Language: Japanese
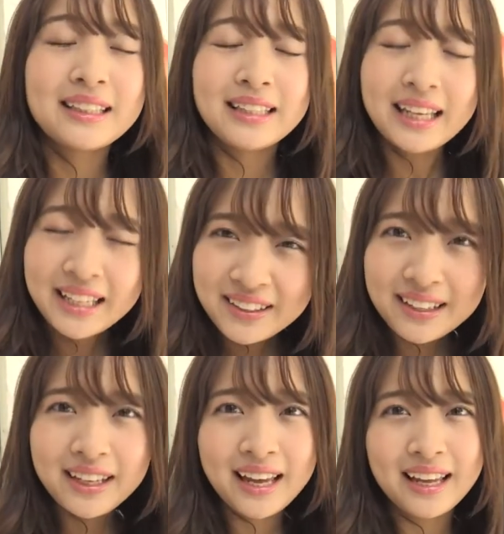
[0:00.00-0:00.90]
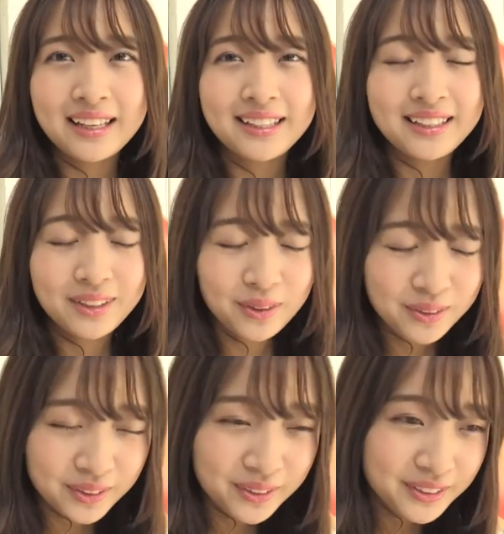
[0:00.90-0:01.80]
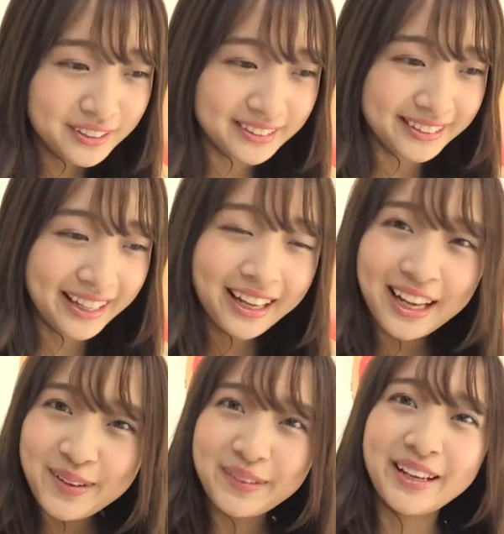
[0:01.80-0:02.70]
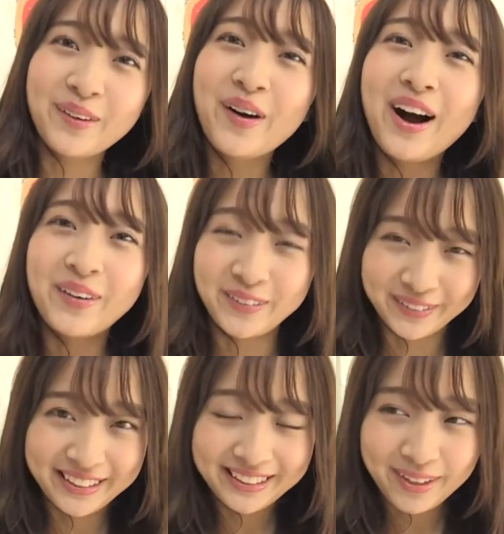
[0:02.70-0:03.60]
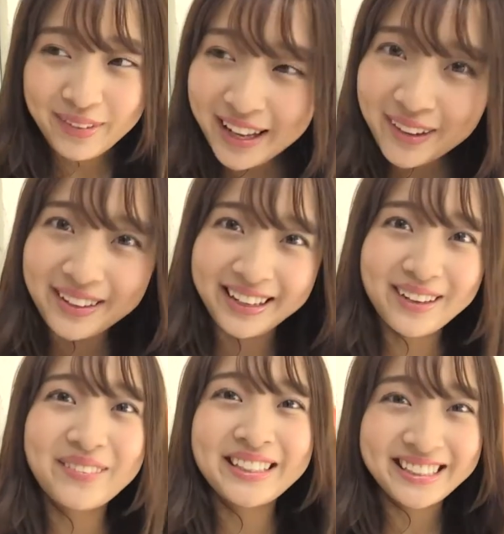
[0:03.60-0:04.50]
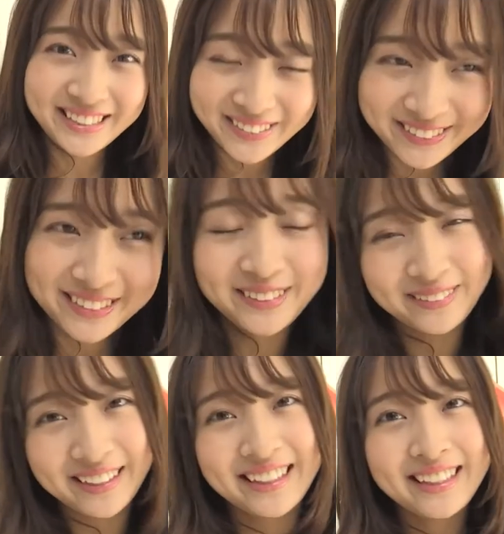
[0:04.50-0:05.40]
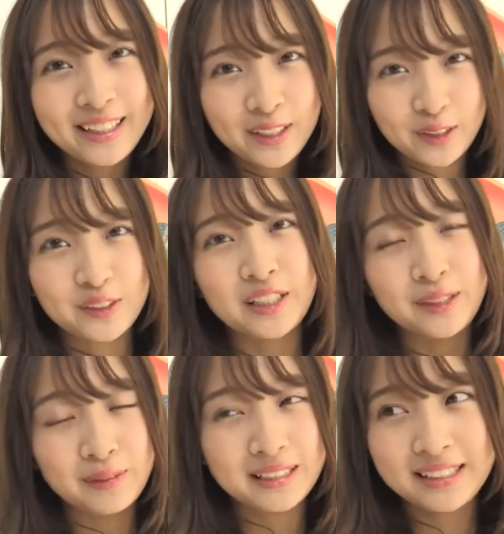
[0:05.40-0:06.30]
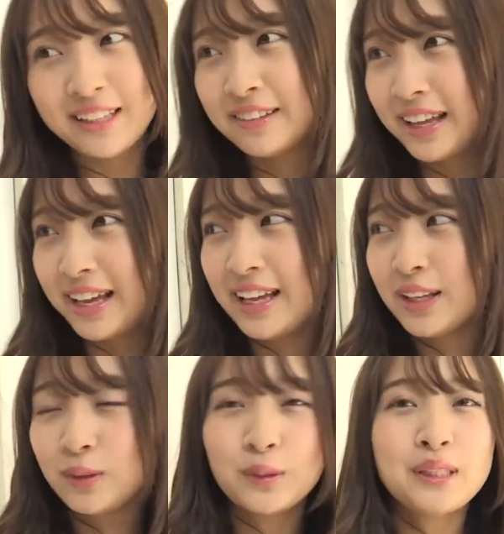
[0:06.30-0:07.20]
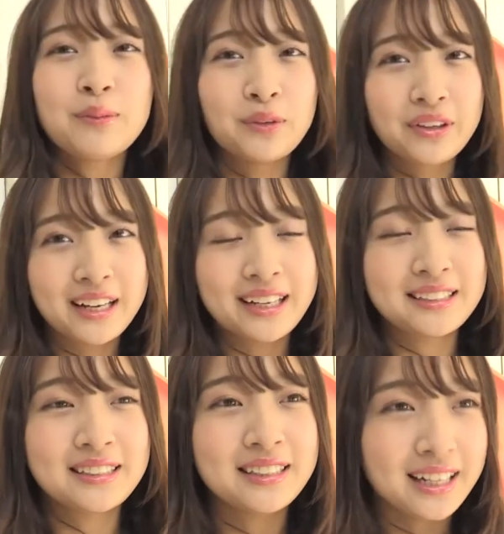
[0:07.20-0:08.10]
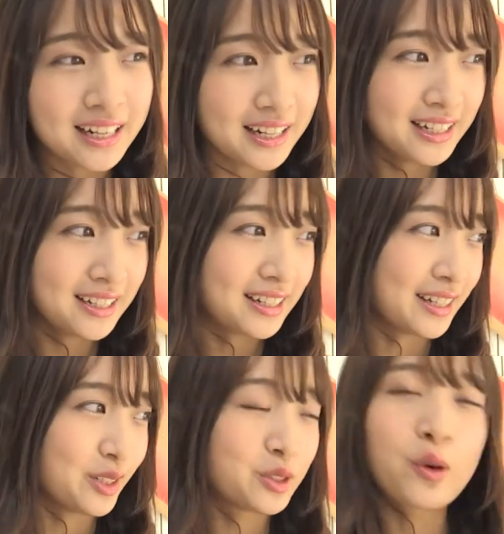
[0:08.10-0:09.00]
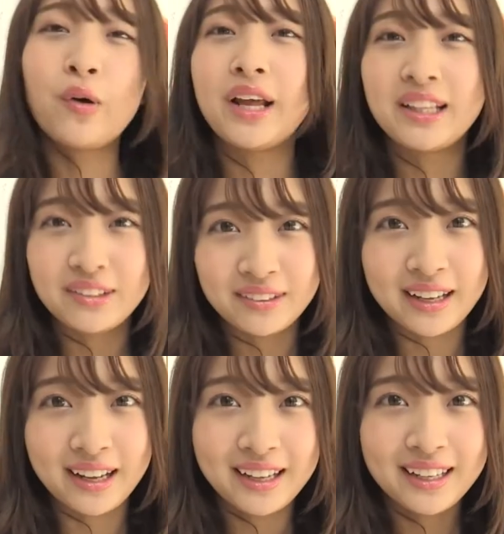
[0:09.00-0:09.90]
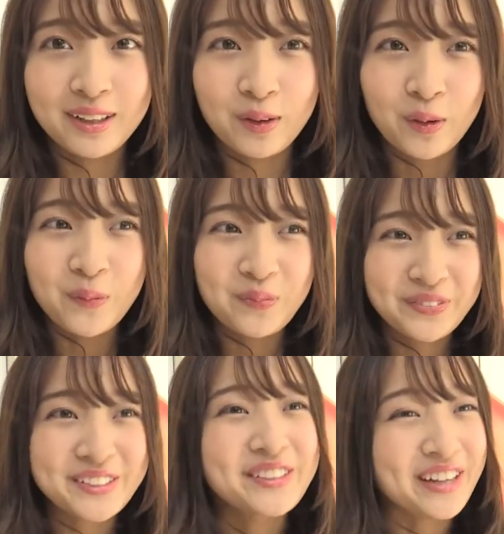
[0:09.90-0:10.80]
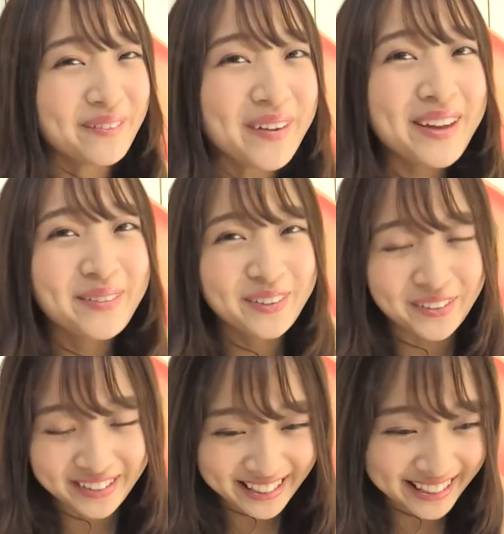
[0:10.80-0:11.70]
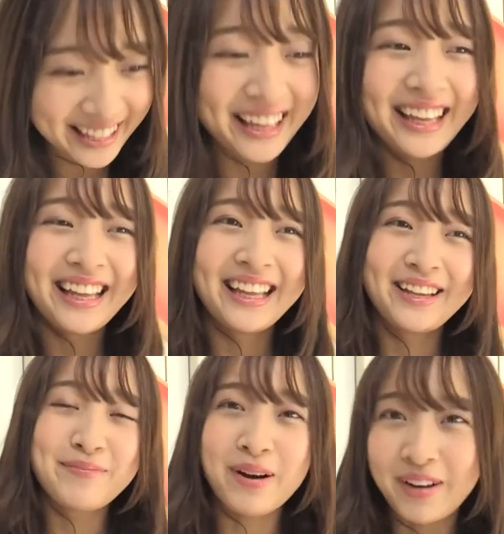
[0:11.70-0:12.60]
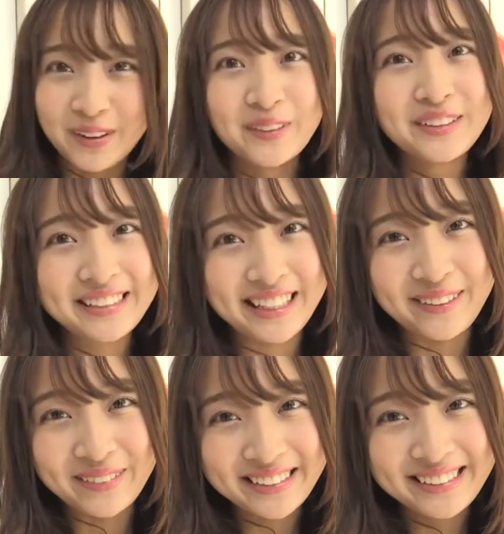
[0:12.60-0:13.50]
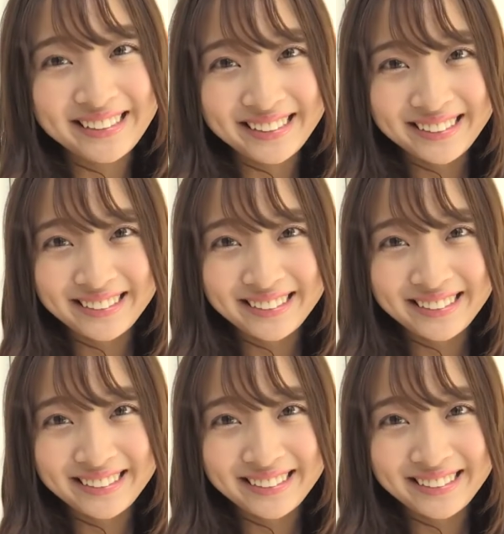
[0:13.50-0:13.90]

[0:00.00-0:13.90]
できるだけ極力限界までご飯を食べないように我慢しようっていうのは気をつけてますなのでどうしてもお腹がすいたらあのチョコレートとかこうちょっと甘いものを入れてパワーをつけてます